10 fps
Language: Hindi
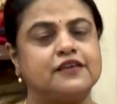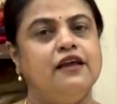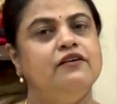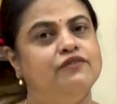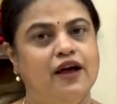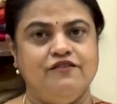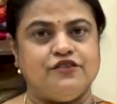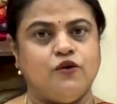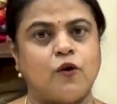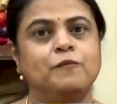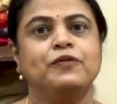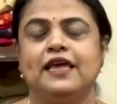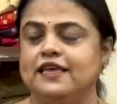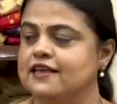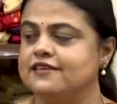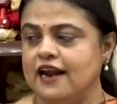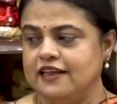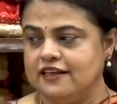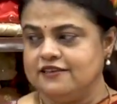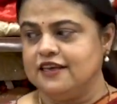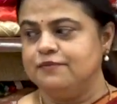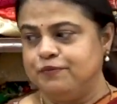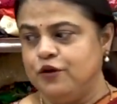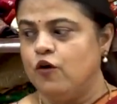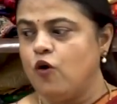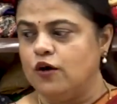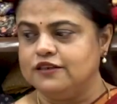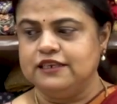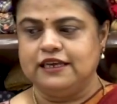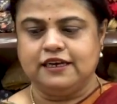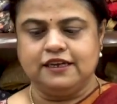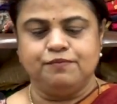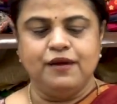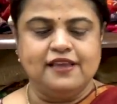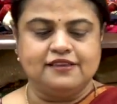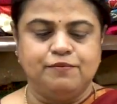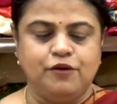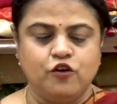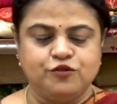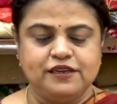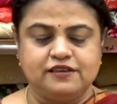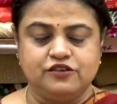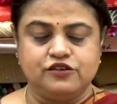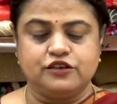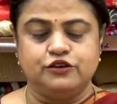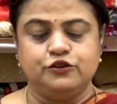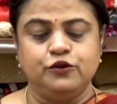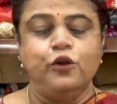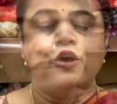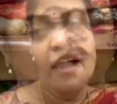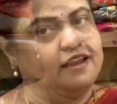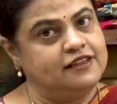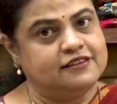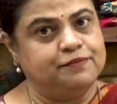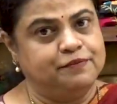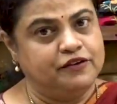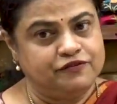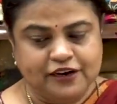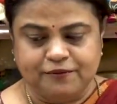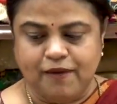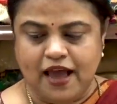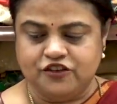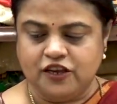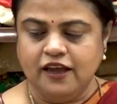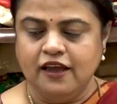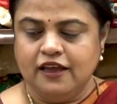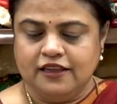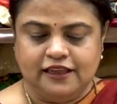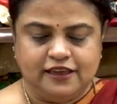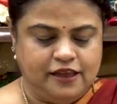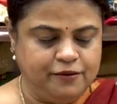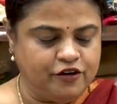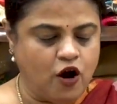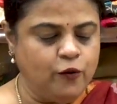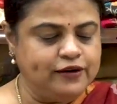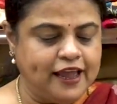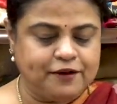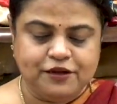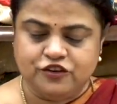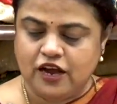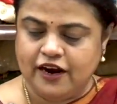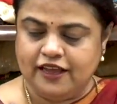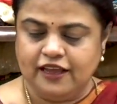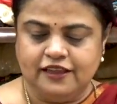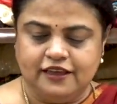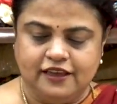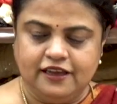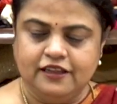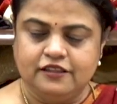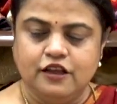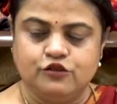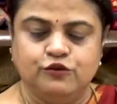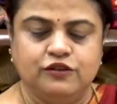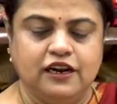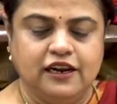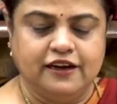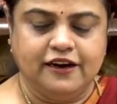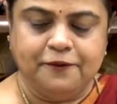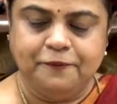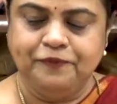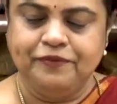थ्री फाइव ज़ीरो ये साड़ी के साथ प्योर कॉटन इक्कत में ऐसा ब्लाउज में सजेस्ट करती हूँ साड़ी के साथ परफेक्ट मैच है देखिए राउंड नेक में जा रहे हैं देखिए कितना सुंदर लग रहा है